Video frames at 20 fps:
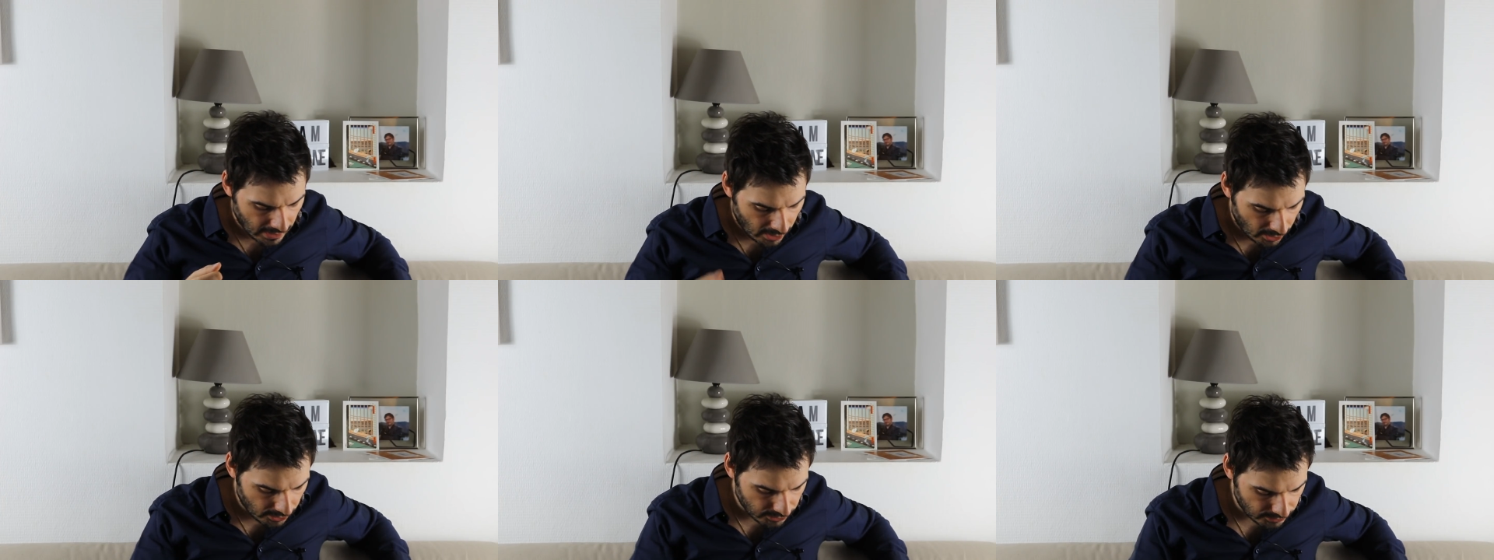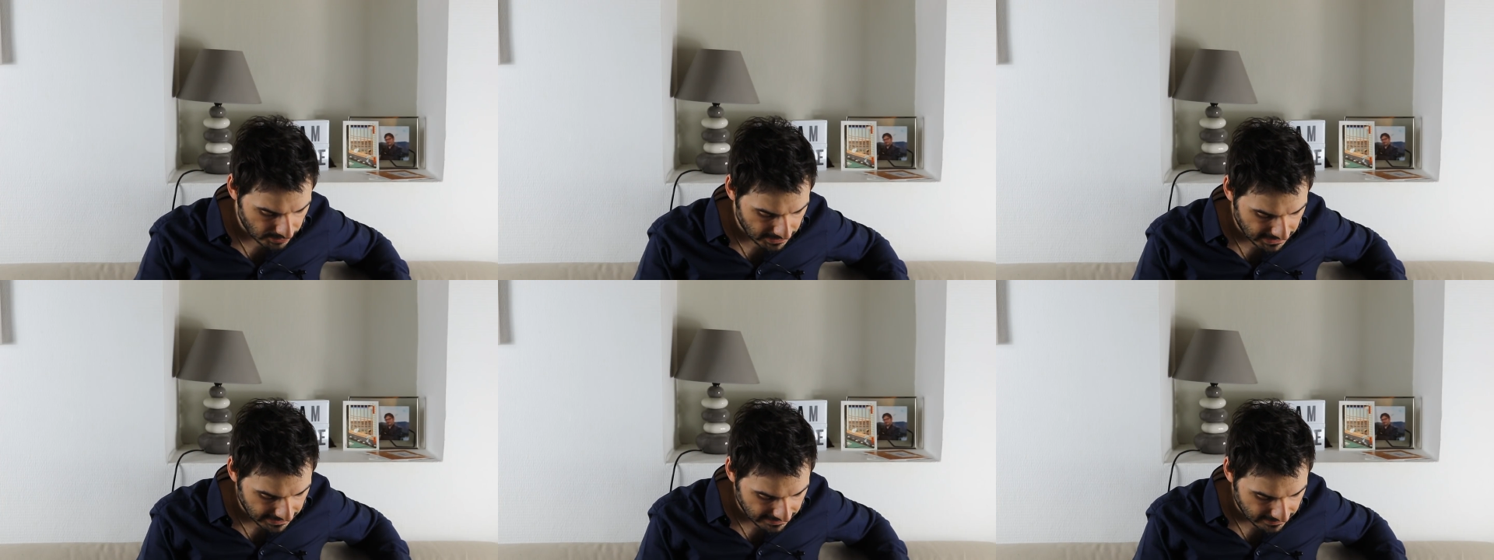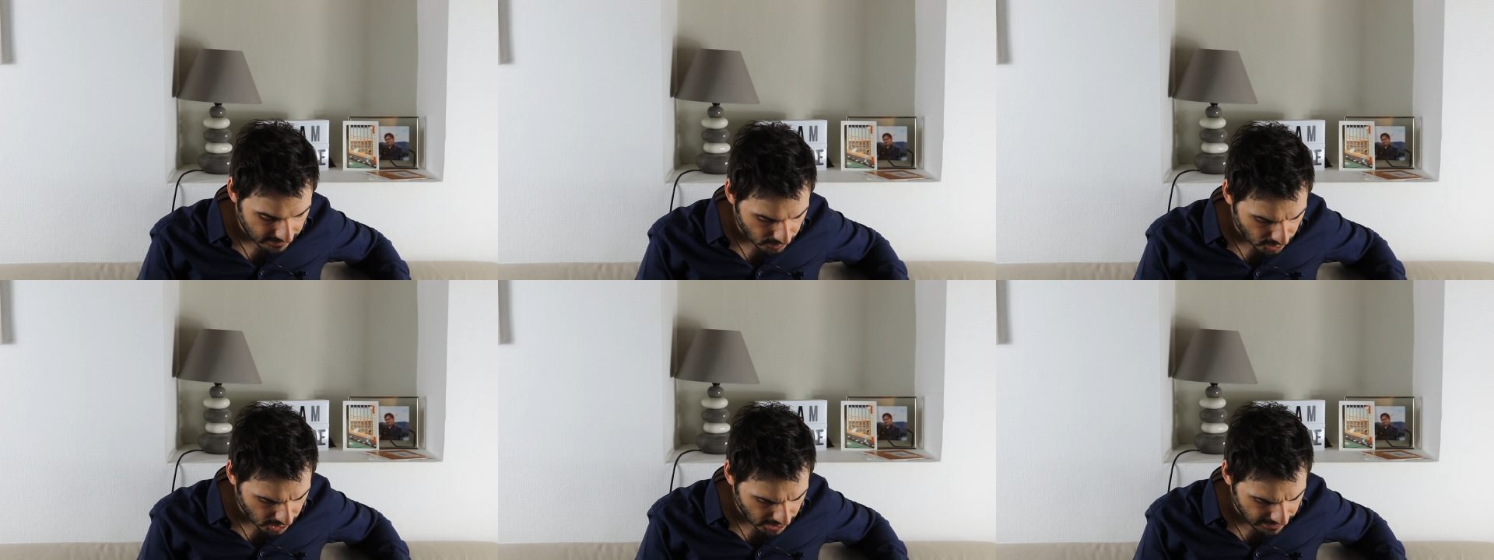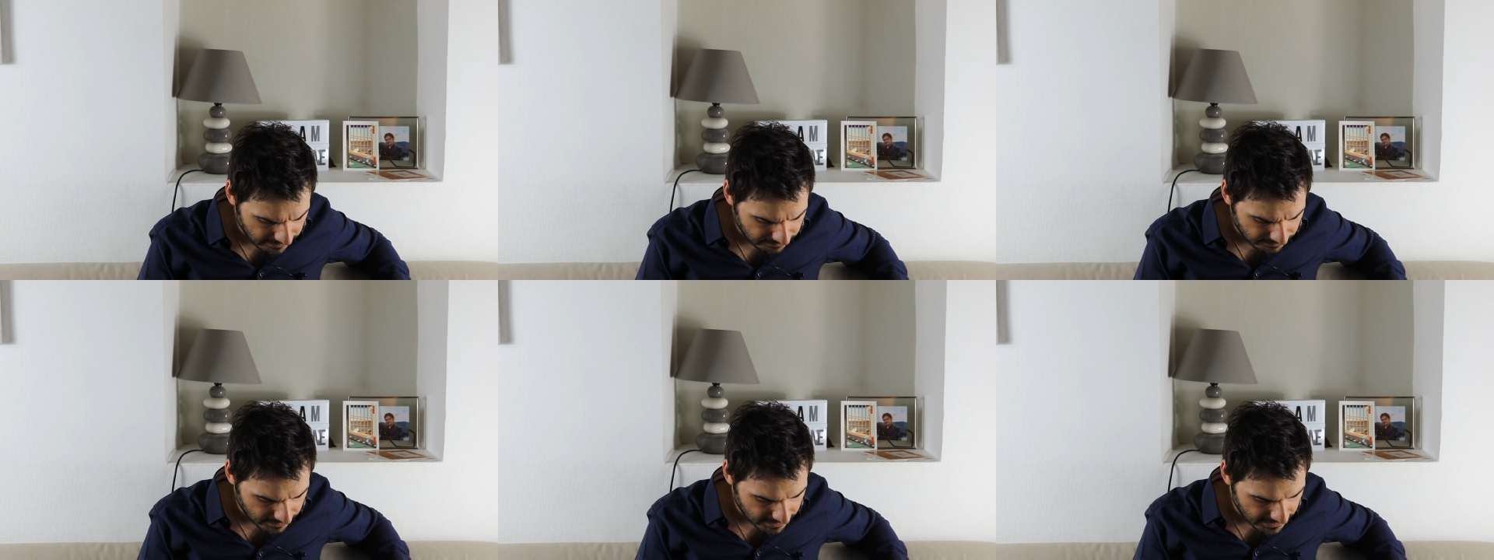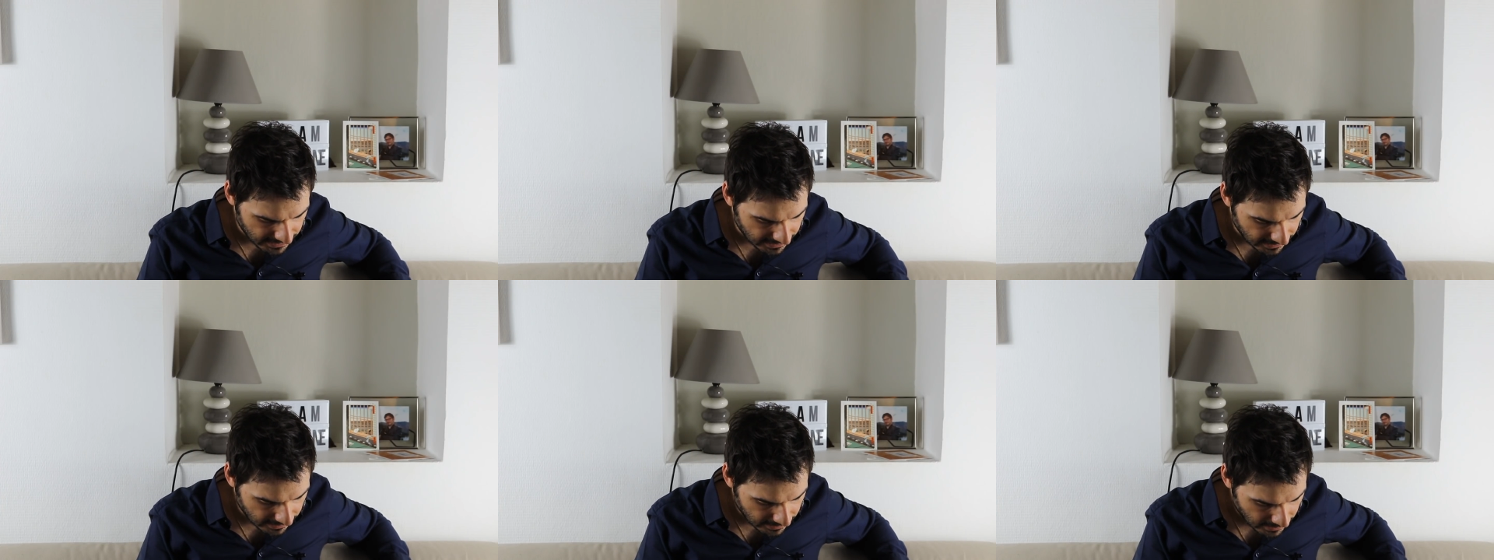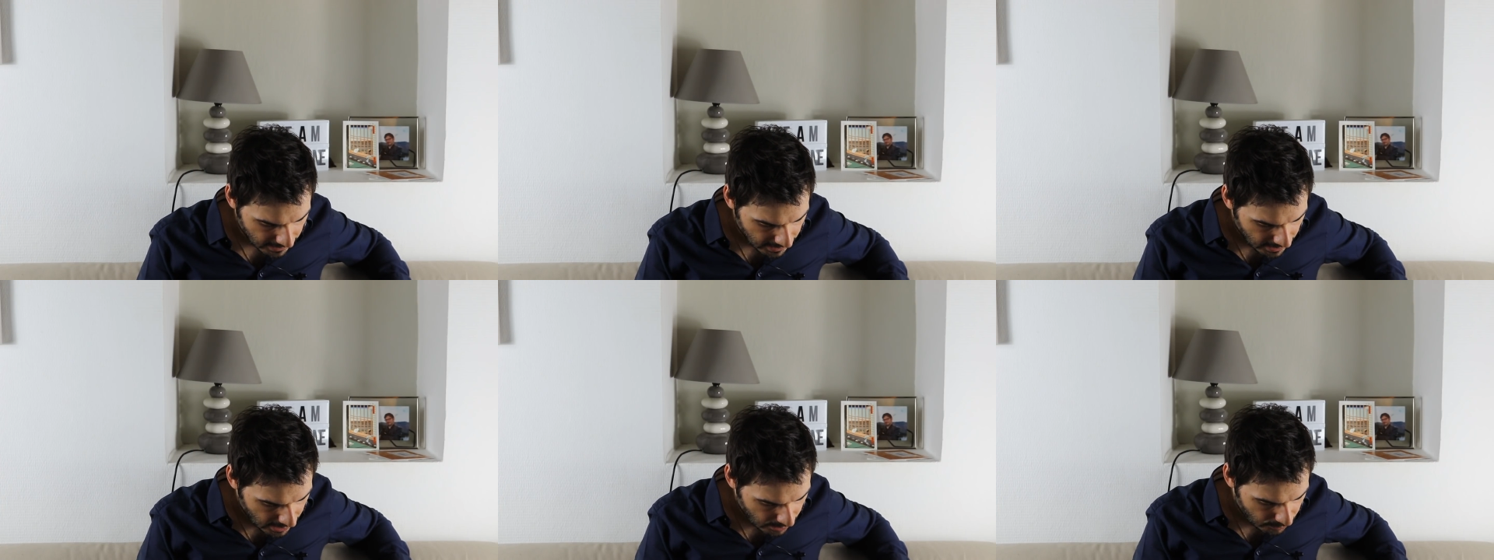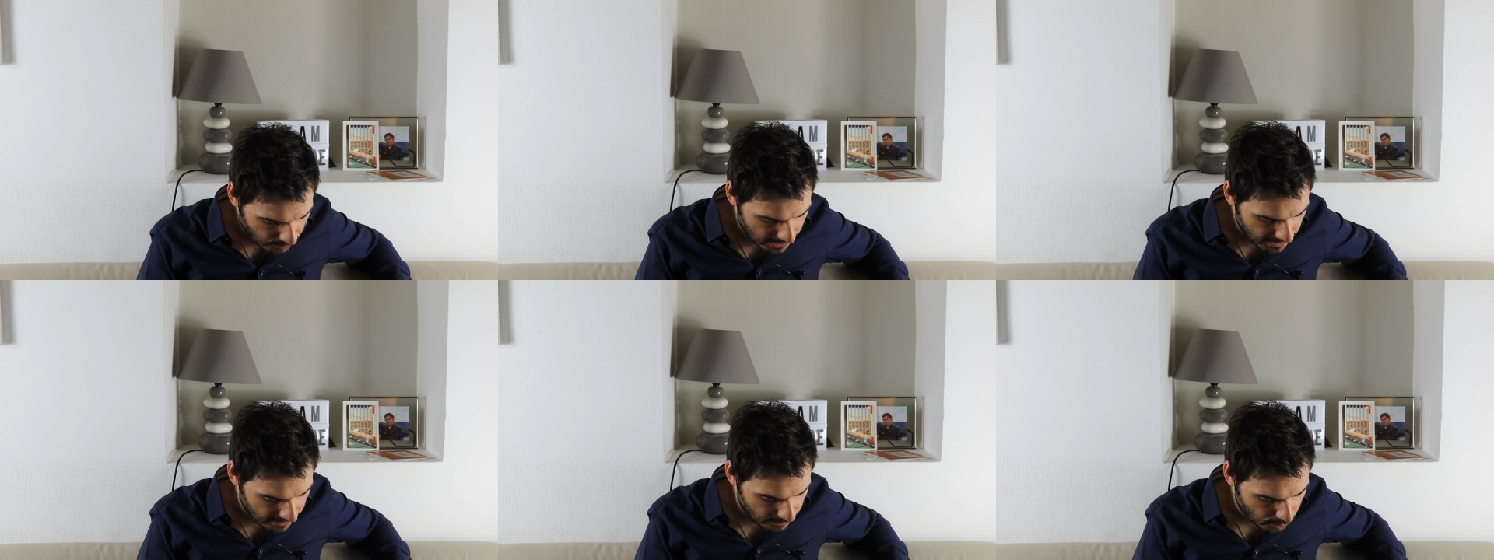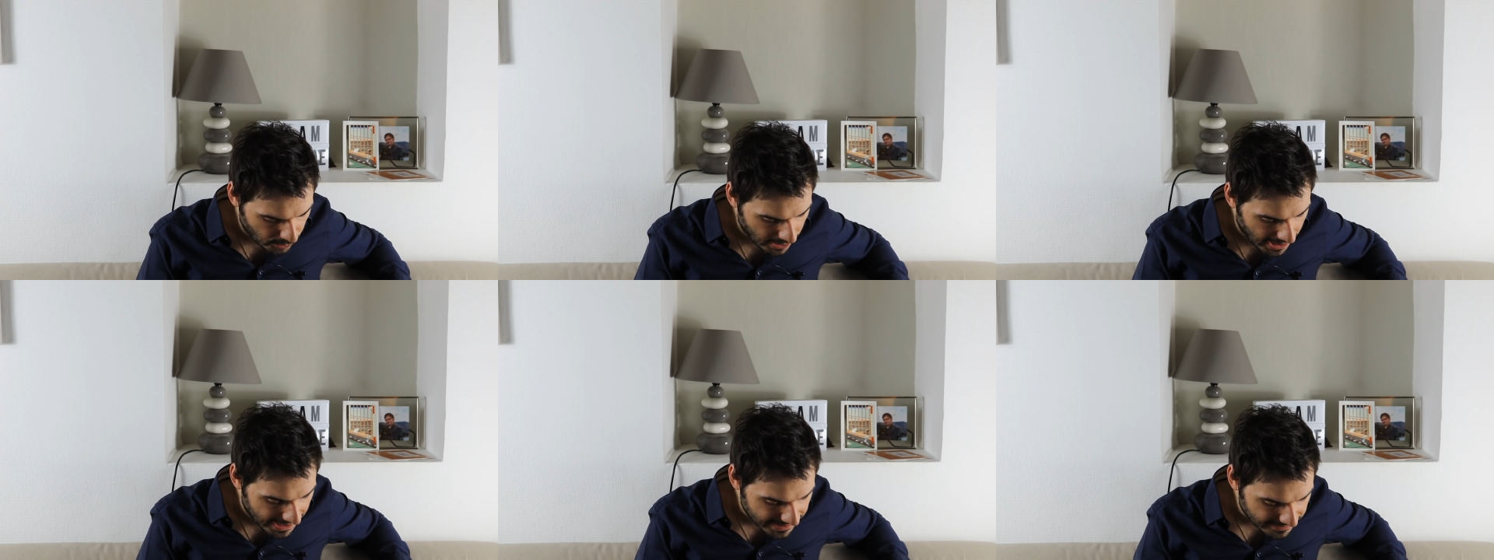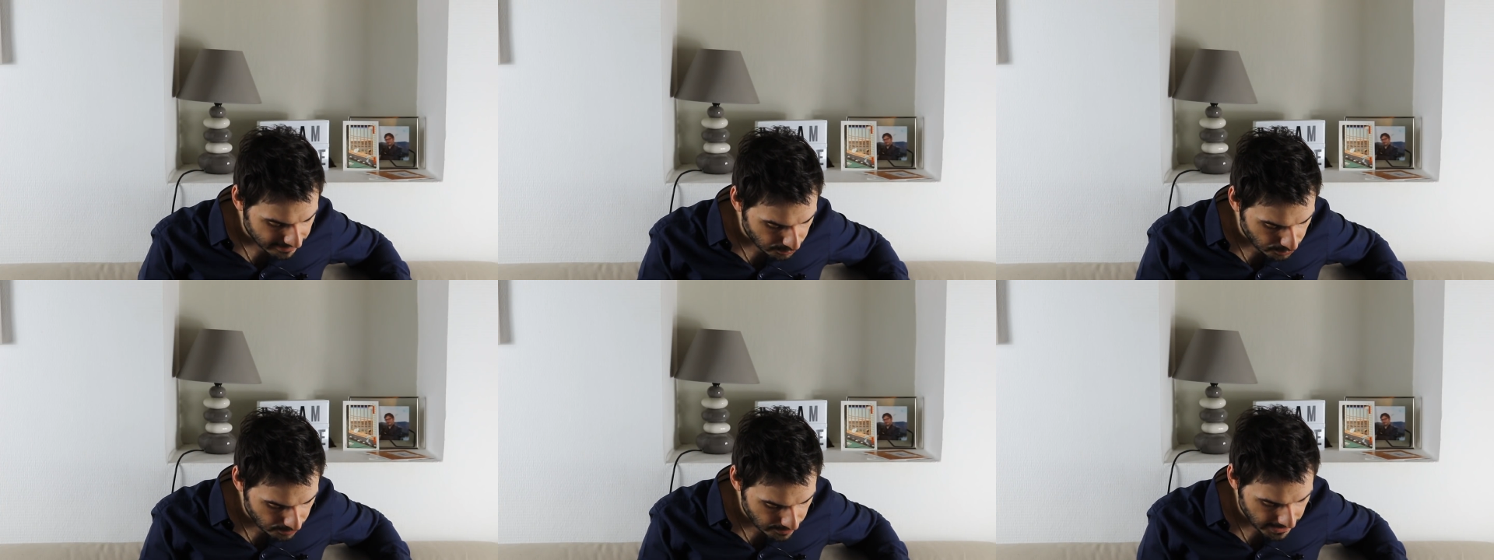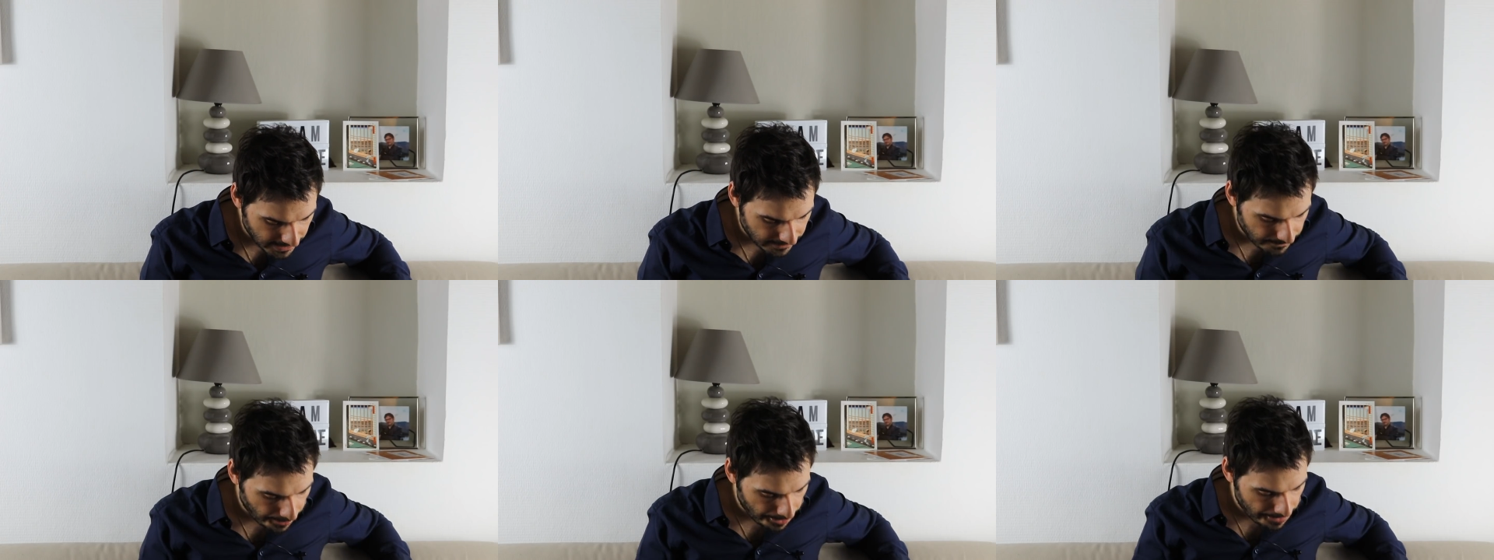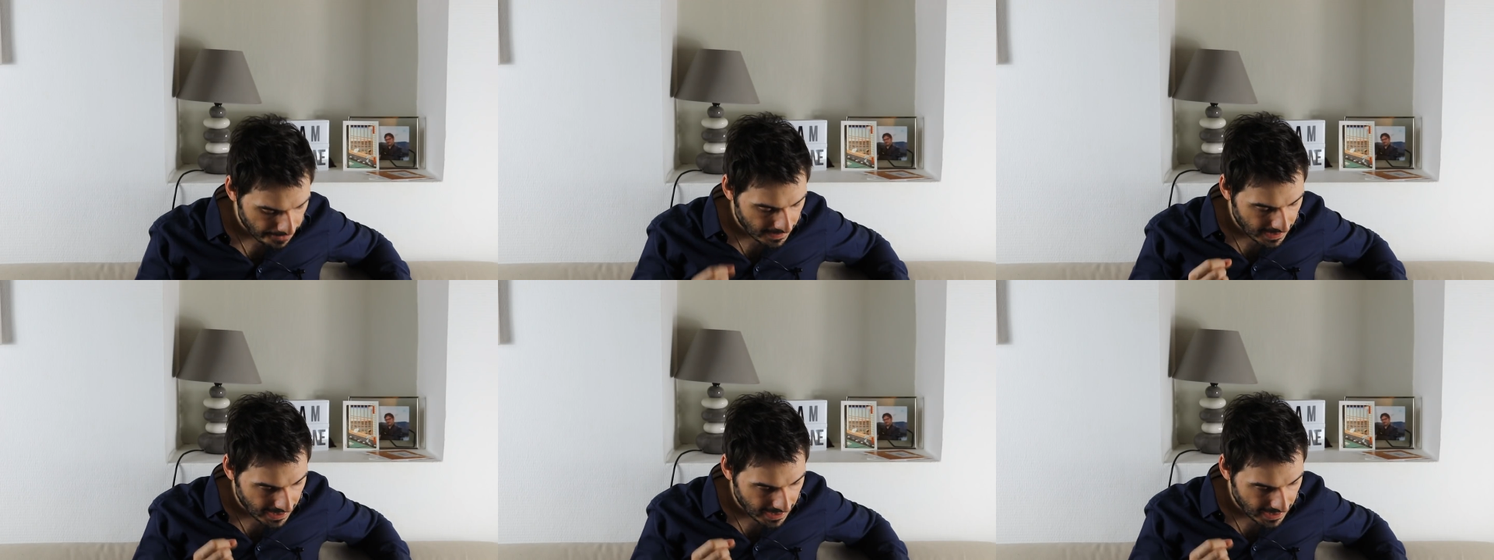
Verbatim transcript: Ensuite, qu'est-ce que j'allais vous dire Oui, donc assumer.